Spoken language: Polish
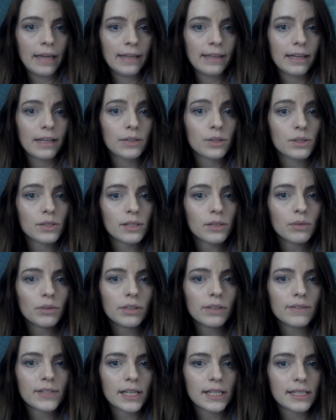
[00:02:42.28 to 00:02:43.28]
Jak zostało
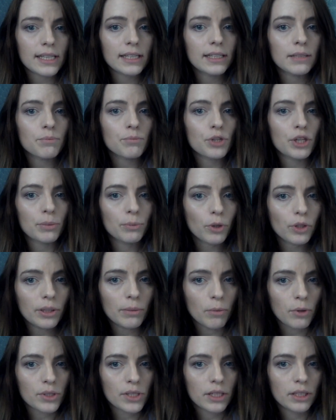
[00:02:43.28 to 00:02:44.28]
tam wskazane,
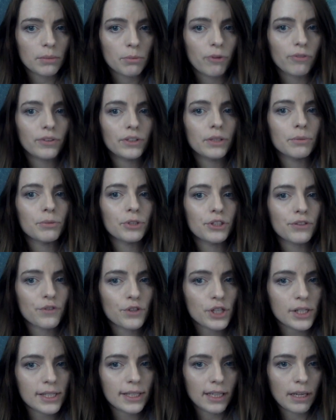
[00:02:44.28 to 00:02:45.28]
przedmiotem oceny powinny być
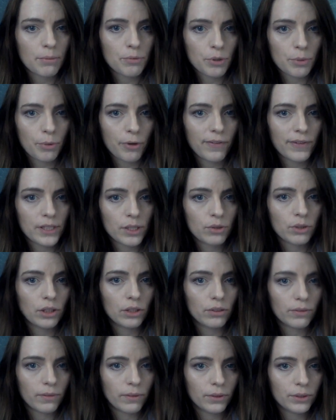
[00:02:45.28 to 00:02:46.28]
wszystkie przeprowadzone
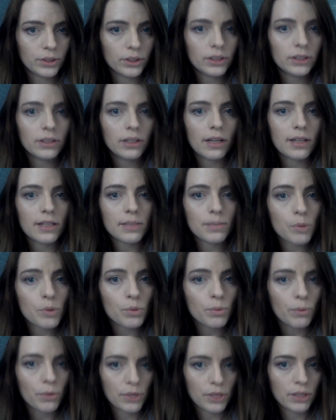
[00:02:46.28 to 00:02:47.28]
dowody, a
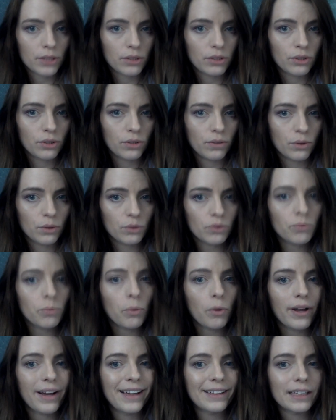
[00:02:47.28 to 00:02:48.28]
sposób oceny tych dowodów
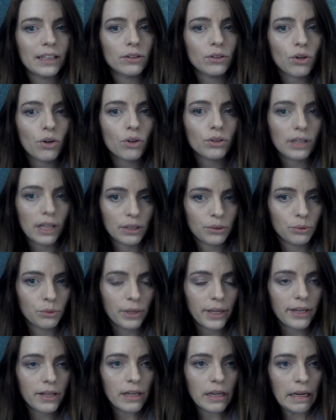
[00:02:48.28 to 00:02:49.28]
polega na dokonaniu
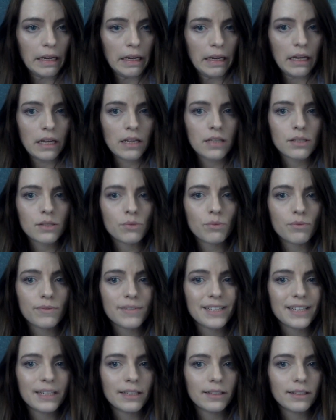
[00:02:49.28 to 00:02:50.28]
jej z
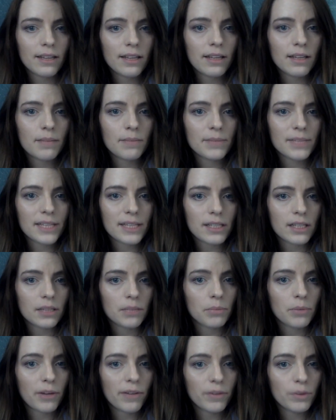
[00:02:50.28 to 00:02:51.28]
uwzględnieniem
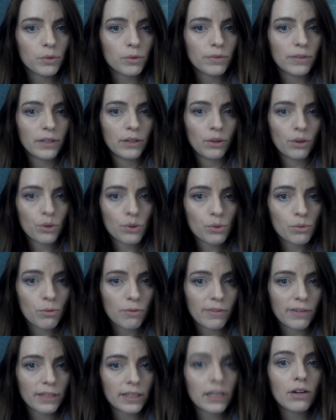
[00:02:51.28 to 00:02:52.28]
zasad prawidłowego
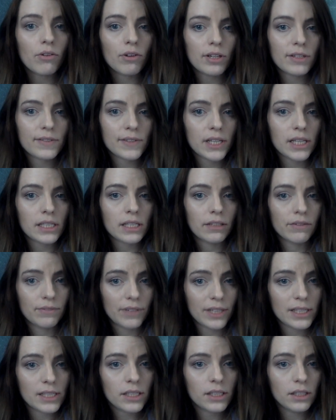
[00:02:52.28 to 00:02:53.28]
rozumowania oraz wskazań
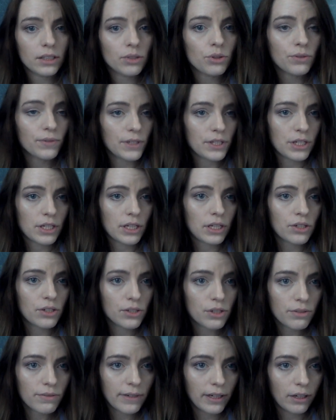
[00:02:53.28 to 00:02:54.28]
wiedzy i doświadczenia
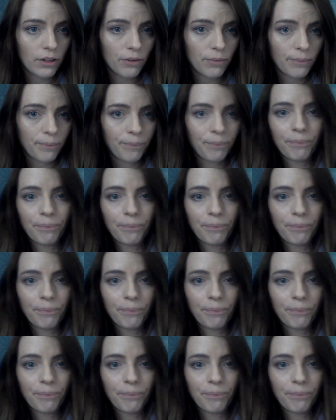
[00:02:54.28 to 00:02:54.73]
życiowego.